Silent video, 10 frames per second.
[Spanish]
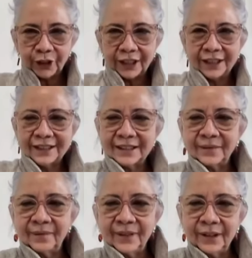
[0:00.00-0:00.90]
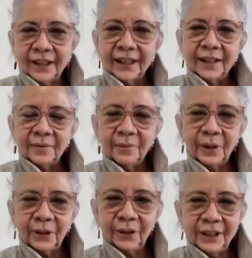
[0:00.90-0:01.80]
Olga, buenos días.
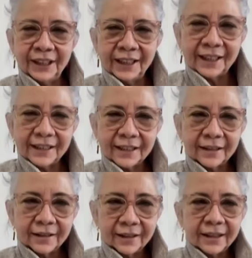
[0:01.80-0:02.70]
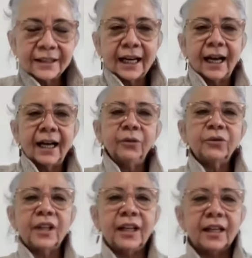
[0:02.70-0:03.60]
Buenos días. Ya
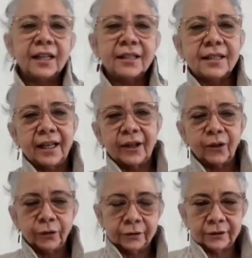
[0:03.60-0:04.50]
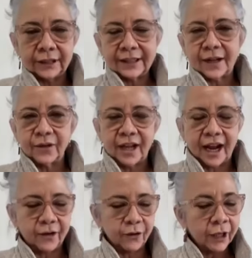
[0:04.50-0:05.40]
ustedes hicieron,
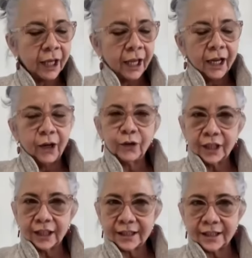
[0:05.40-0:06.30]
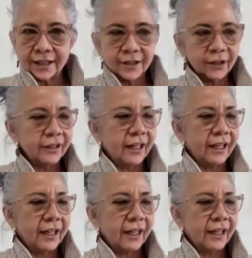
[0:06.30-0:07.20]
desarrollaron los ejercicios
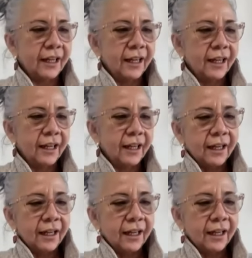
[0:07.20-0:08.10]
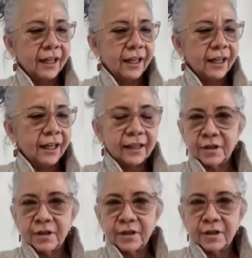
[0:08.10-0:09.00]
de, la
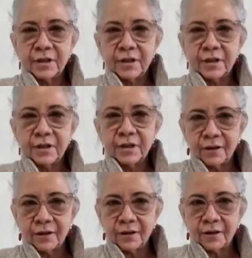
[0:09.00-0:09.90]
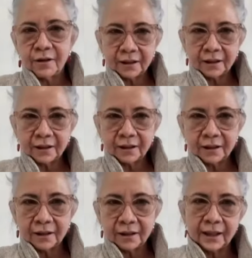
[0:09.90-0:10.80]
misión Marte Matemática? No,
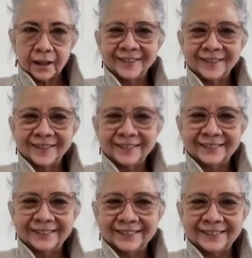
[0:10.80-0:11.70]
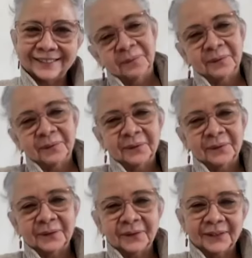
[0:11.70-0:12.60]
señores, es que para eso la estamos llamando,
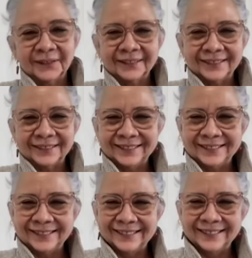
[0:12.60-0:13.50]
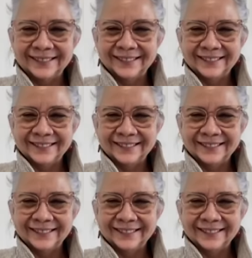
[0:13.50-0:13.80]
para que usted nos diga qué hay que hacer.